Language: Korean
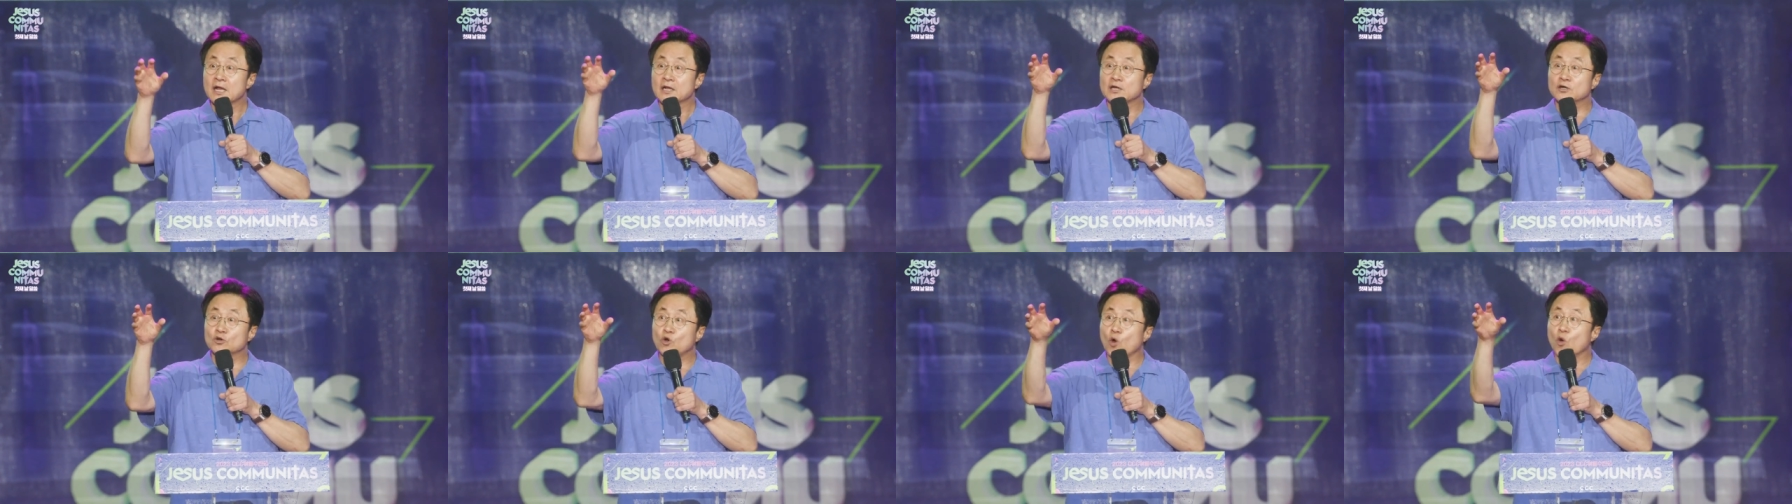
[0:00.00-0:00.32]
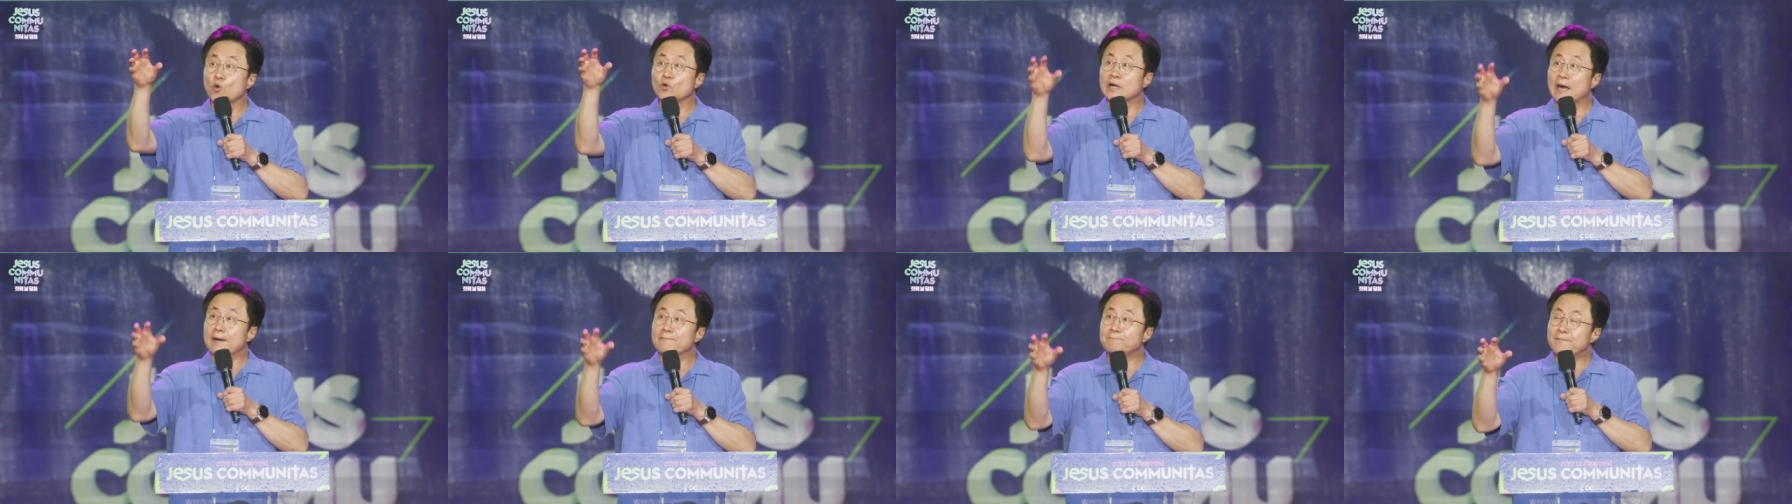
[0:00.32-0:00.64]
그
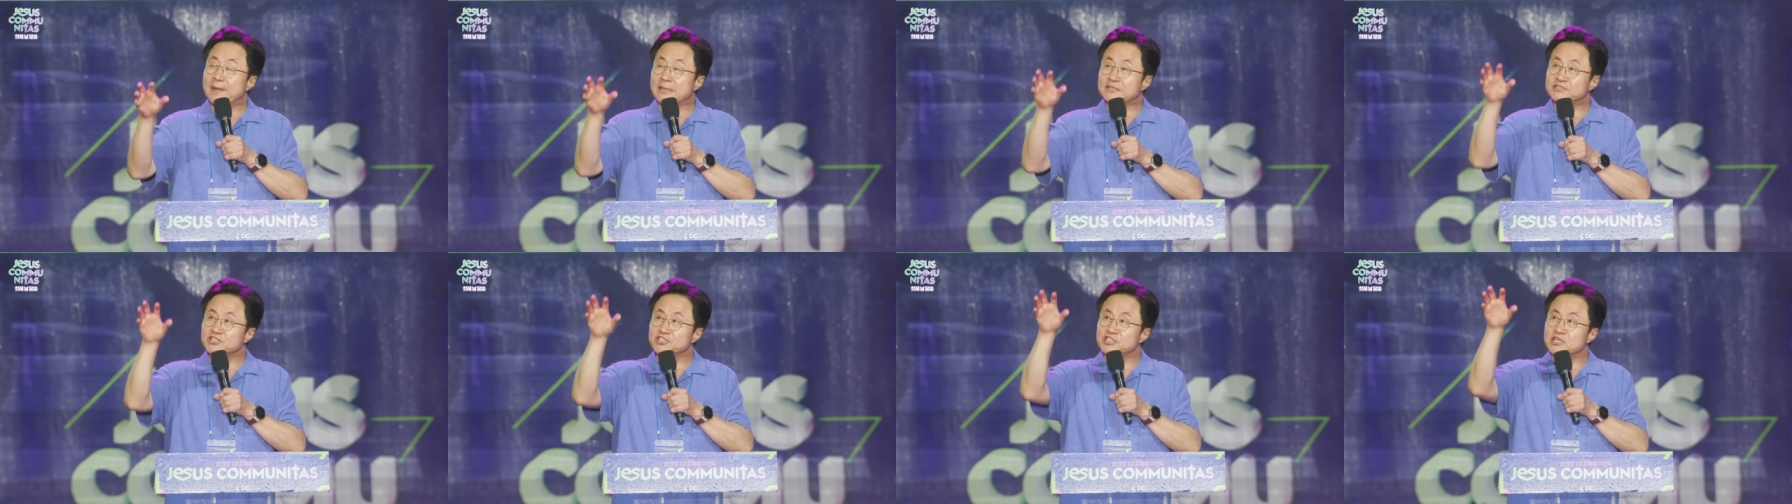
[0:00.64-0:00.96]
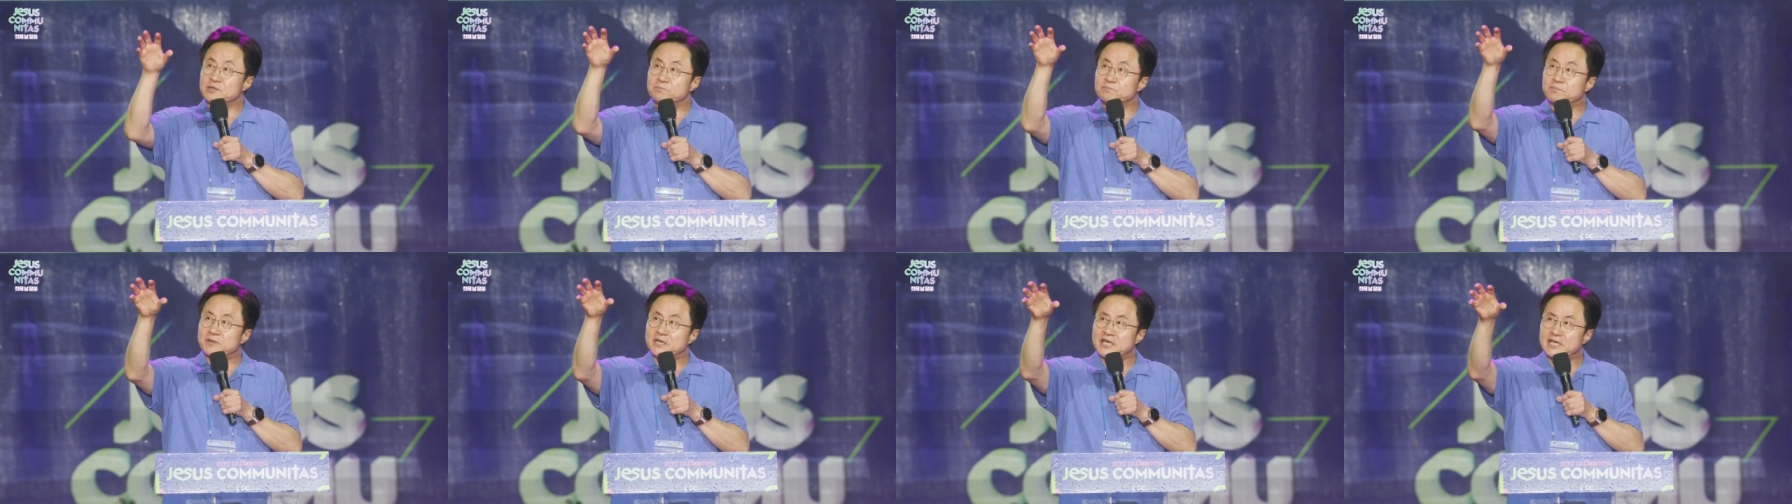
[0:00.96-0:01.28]
꽃감
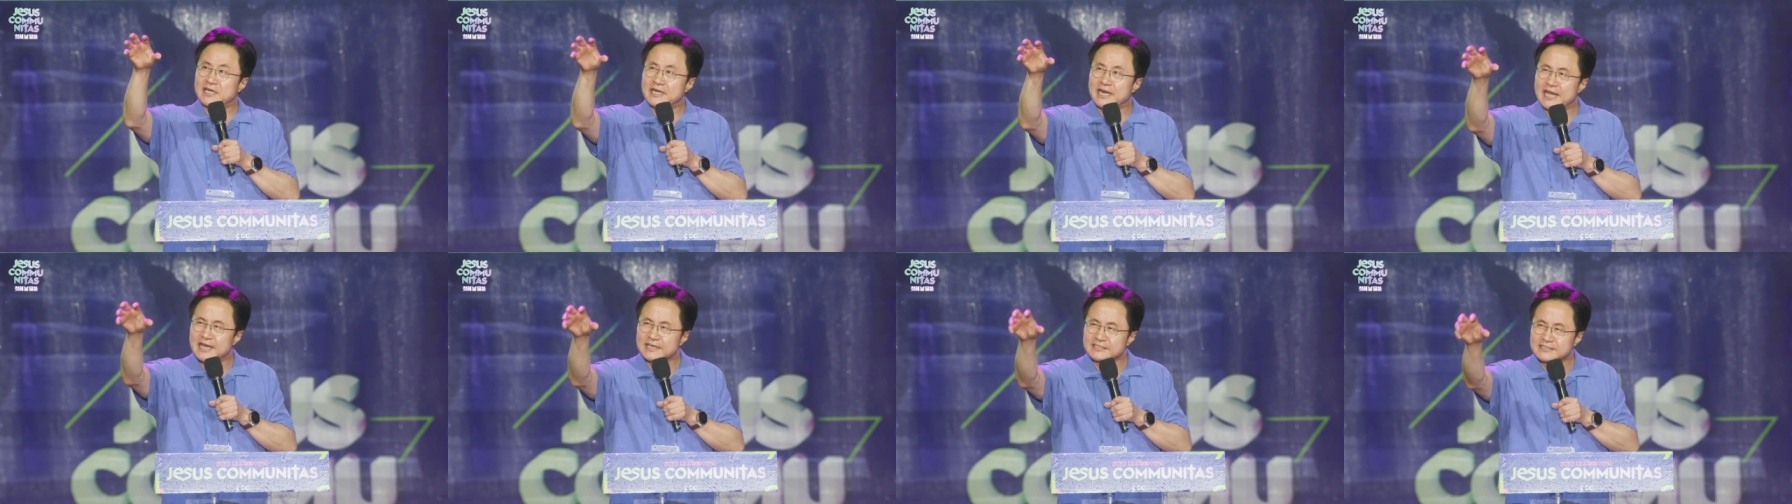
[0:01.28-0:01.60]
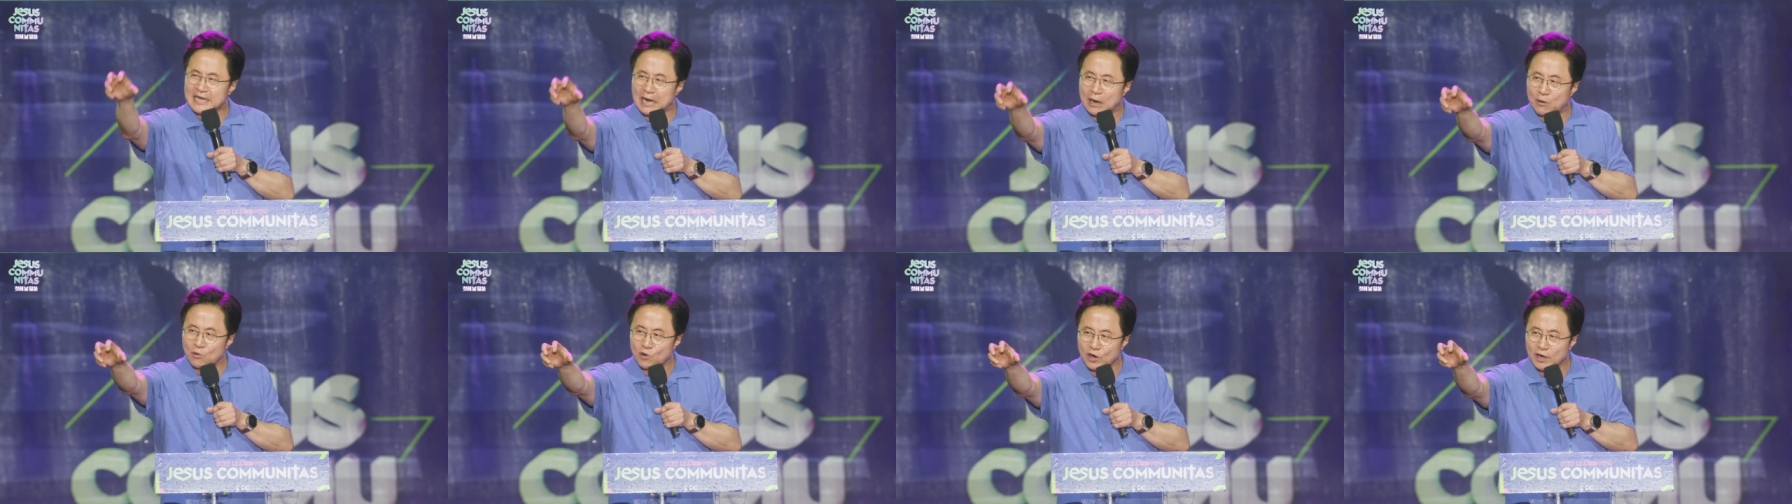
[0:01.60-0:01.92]
빼듯이 미래의
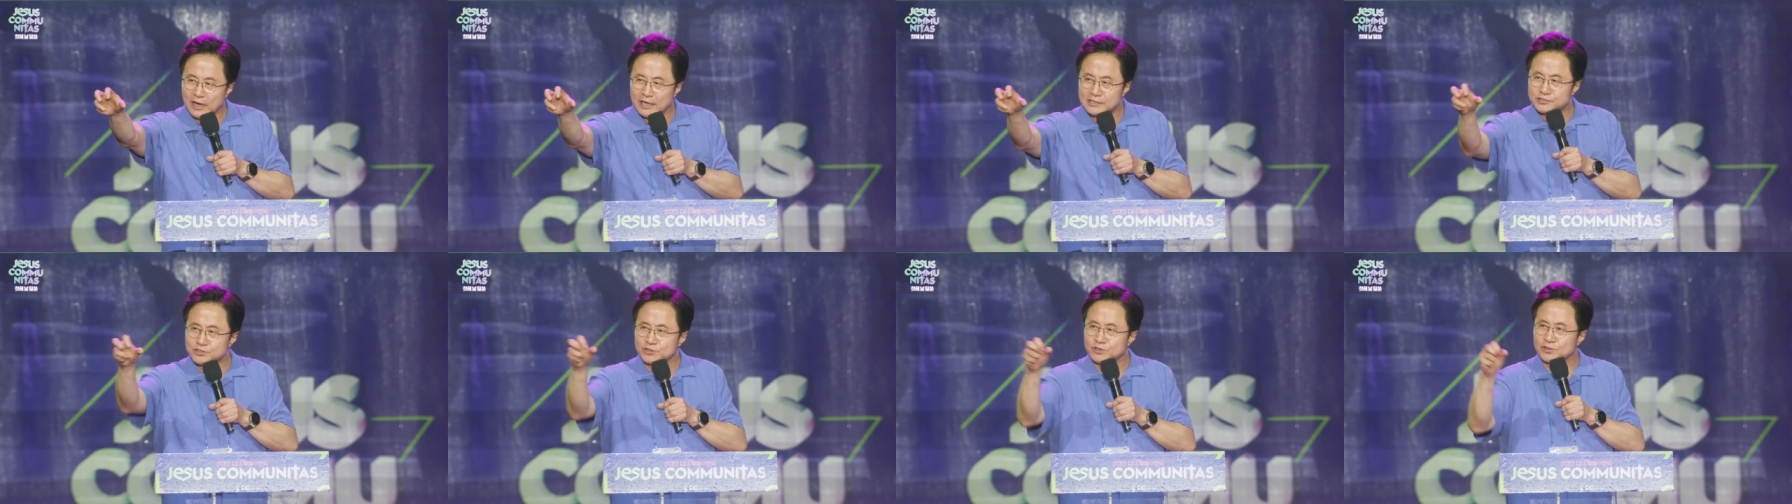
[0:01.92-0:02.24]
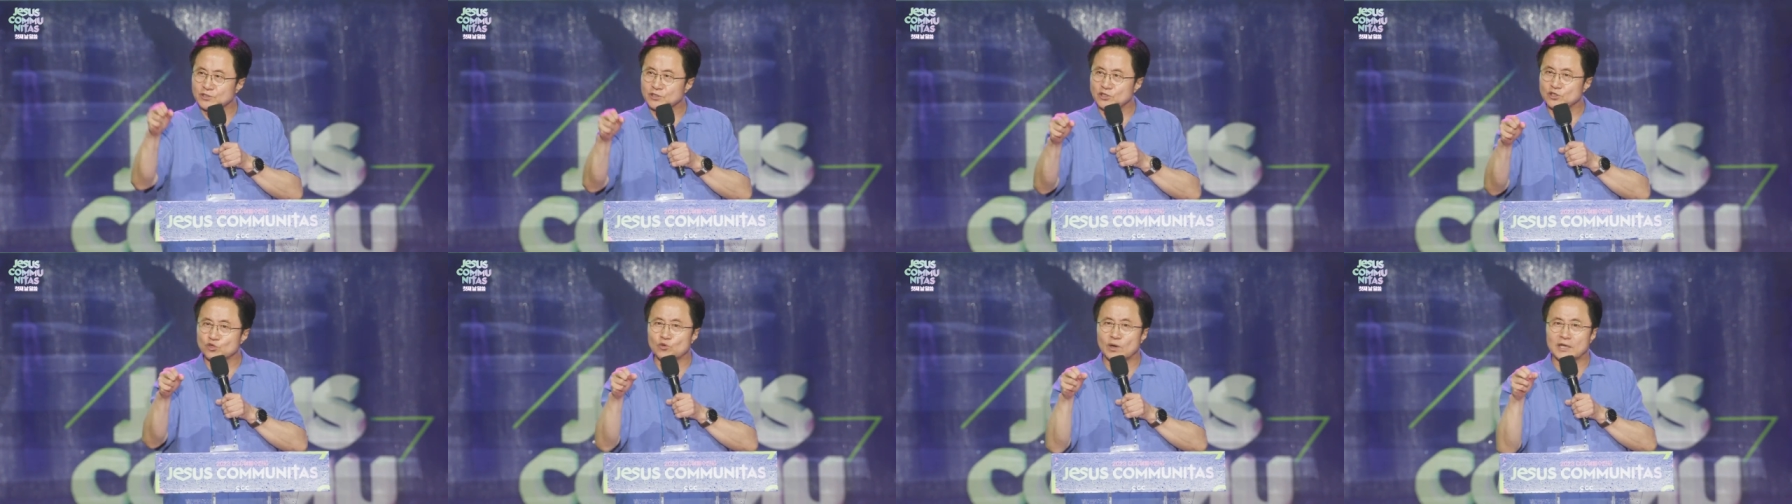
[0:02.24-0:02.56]
자원까지도
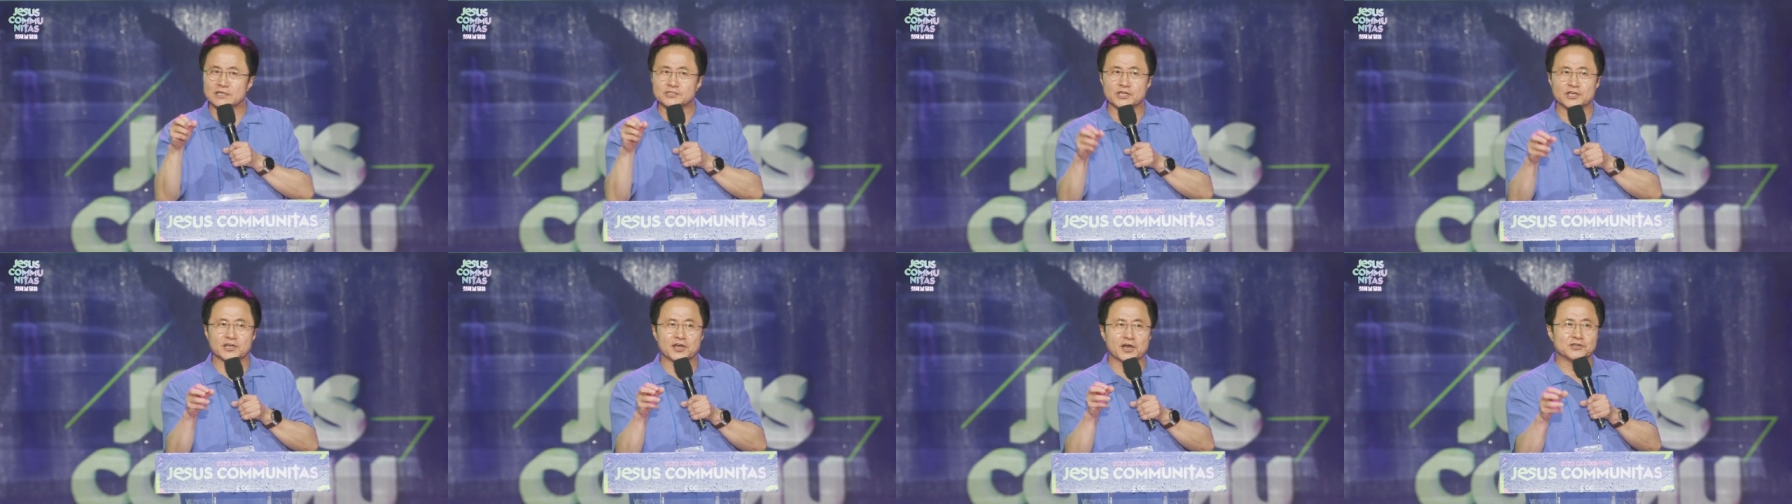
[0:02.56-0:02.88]
끌고 와서